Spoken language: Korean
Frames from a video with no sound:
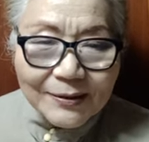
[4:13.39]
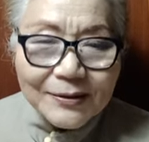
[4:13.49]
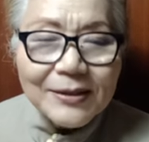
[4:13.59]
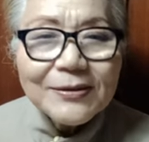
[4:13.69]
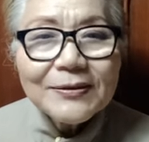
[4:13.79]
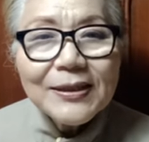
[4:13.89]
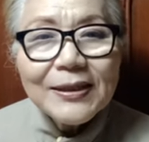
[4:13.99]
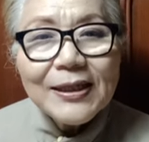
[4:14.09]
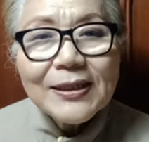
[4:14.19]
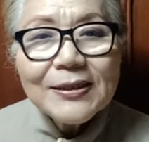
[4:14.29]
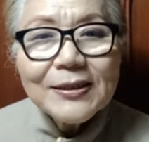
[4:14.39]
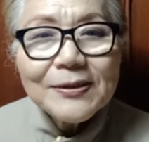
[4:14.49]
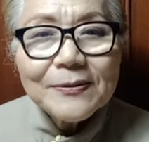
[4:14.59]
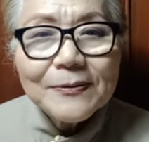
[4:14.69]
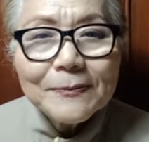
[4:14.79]
그랬을 때
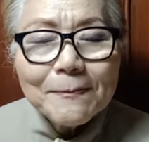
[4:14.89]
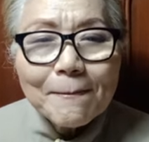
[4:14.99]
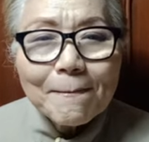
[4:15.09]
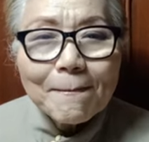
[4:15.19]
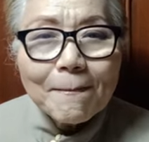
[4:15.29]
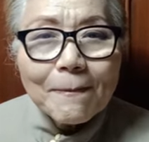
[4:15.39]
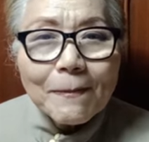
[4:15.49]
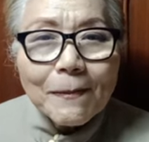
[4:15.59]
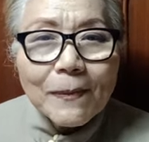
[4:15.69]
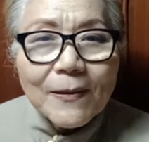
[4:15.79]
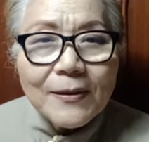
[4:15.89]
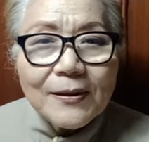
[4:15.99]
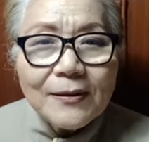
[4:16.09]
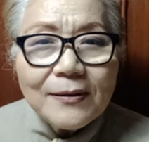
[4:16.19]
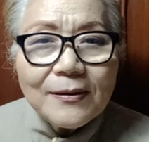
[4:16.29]
하나님께서는
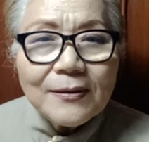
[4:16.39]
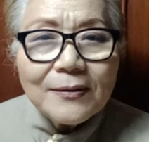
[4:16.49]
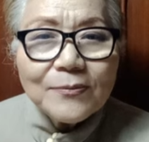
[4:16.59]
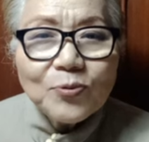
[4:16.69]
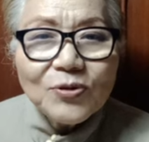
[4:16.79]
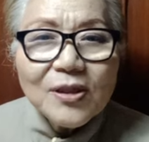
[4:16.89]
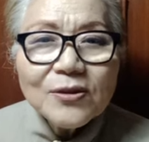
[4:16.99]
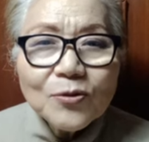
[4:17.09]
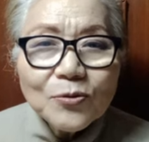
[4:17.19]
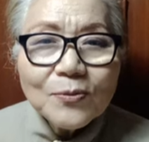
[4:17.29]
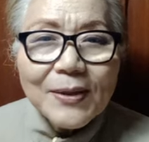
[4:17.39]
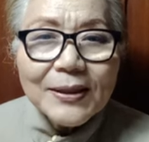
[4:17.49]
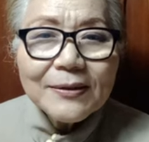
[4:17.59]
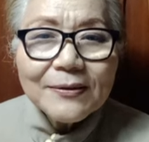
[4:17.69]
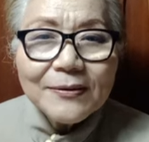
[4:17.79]
이 부정적으로
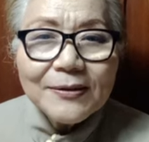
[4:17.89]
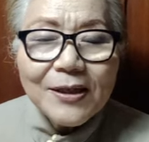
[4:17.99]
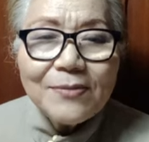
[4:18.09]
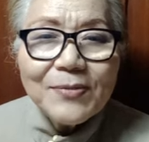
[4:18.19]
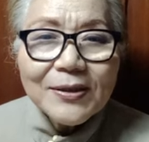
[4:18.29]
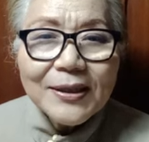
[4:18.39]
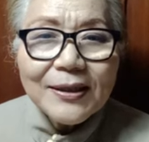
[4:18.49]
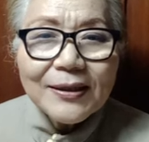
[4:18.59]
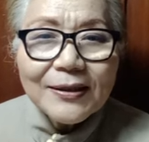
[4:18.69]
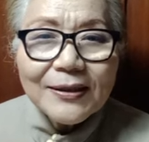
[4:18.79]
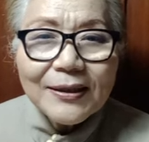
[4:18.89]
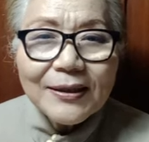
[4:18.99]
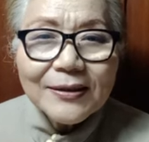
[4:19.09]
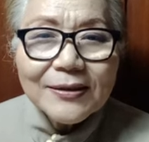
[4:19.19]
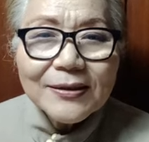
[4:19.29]
말했던 10명의
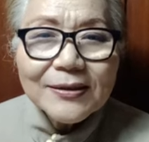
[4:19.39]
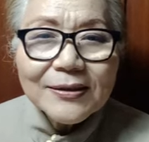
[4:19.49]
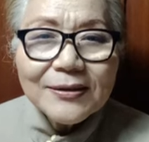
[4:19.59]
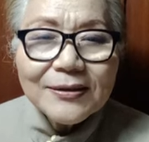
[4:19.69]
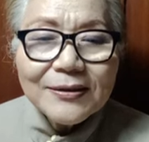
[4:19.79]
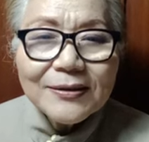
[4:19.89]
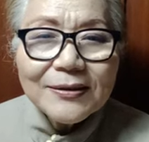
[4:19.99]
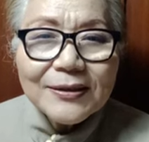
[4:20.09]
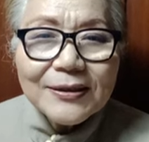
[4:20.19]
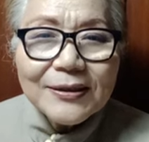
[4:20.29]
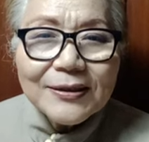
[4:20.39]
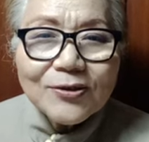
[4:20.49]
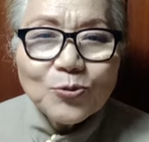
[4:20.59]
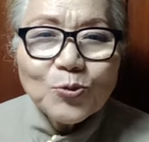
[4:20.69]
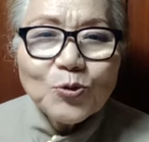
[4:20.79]
예, 그
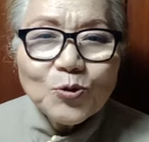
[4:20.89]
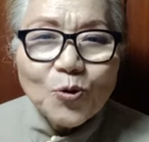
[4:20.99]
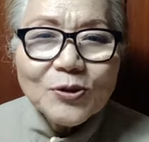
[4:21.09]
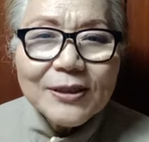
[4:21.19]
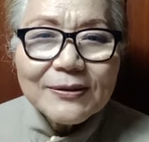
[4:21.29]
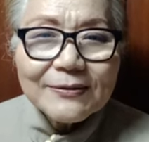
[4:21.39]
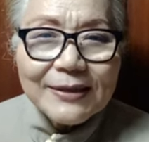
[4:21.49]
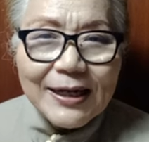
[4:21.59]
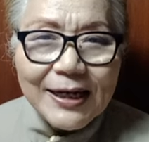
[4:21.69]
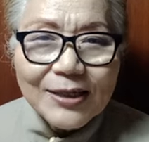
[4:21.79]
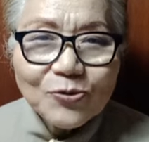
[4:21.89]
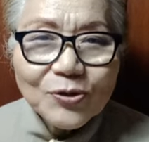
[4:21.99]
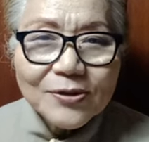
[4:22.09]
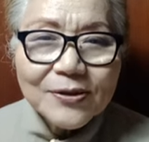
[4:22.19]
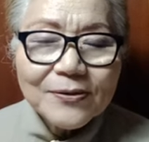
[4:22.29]
족장들은 다
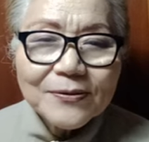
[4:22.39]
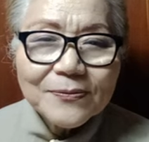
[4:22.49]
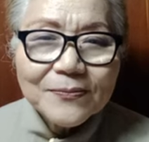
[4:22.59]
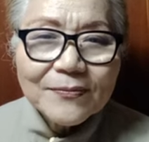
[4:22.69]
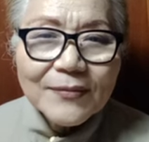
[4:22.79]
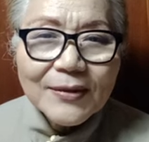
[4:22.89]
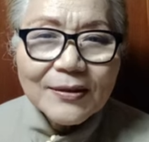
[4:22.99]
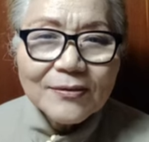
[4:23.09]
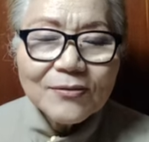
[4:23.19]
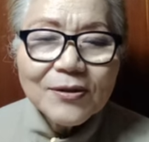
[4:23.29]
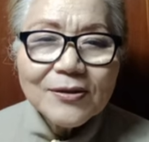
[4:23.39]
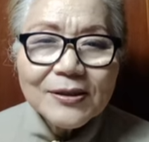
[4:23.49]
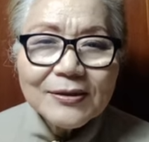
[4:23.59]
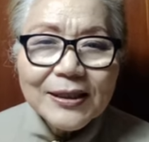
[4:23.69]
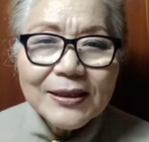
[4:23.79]
죽였어요. 그리고
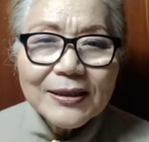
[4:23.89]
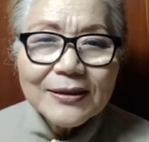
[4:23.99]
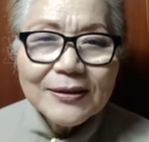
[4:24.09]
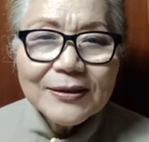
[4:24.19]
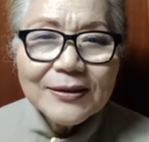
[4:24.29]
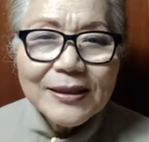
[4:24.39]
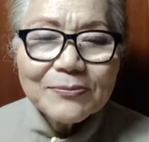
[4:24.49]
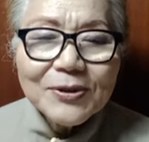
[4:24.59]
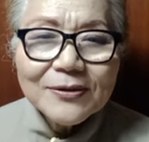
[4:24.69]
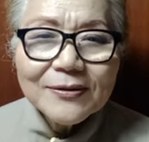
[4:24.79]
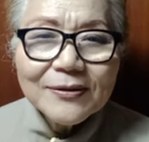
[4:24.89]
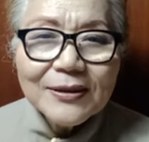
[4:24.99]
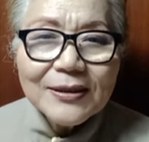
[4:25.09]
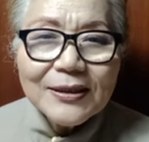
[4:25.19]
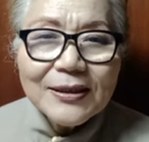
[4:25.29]
거기서 살아남 것은
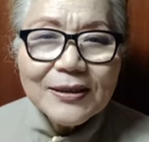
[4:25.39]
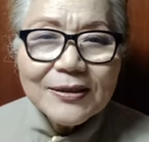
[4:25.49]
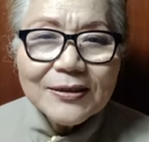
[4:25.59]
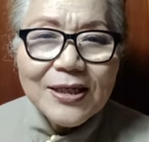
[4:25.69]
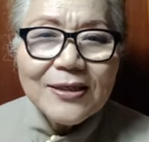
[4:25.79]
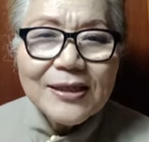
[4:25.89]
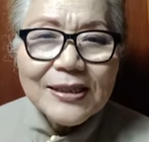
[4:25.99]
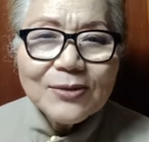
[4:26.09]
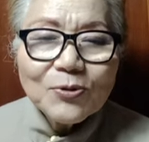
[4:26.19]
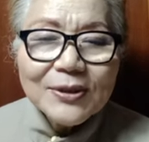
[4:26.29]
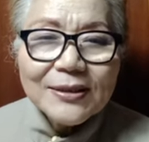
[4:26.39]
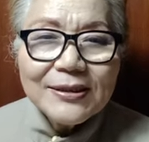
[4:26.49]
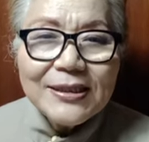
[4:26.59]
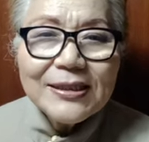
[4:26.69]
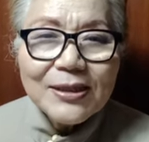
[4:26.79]
죄를 알지 못하는
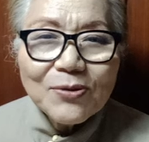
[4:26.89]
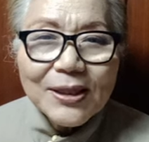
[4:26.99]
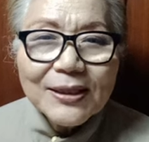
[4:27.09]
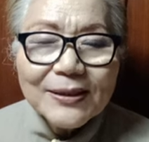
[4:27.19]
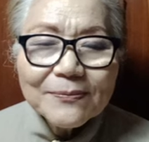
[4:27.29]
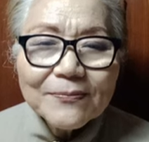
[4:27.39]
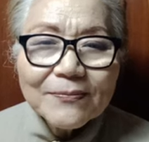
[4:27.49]
이세와